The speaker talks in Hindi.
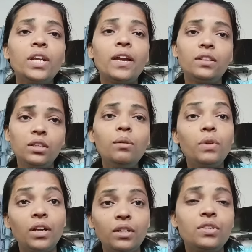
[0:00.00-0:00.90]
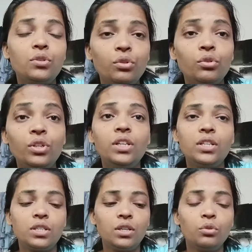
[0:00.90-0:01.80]
नहीं आई थी ना ब्लड टेस्ट और यूरिन
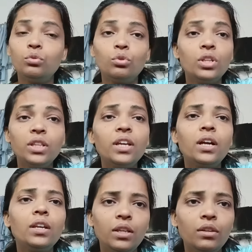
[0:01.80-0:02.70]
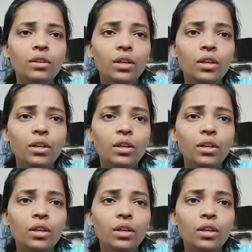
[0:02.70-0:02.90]
टेस्ट की तो उन्होंने देखा नहीं